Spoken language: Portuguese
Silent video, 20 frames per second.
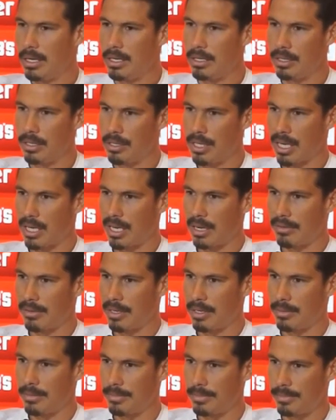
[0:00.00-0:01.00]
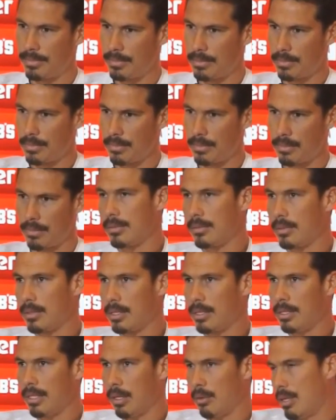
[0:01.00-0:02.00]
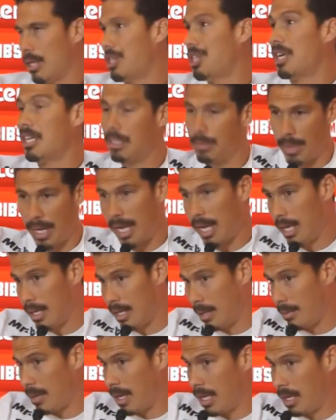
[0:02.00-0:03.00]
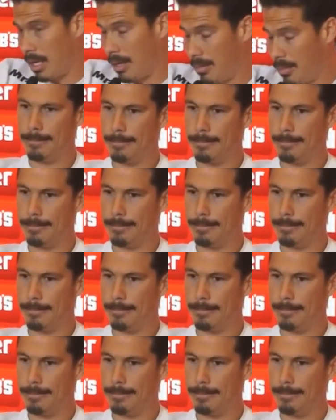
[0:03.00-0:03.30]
Isso eu já cravei. Não dei chance pra ele também, né?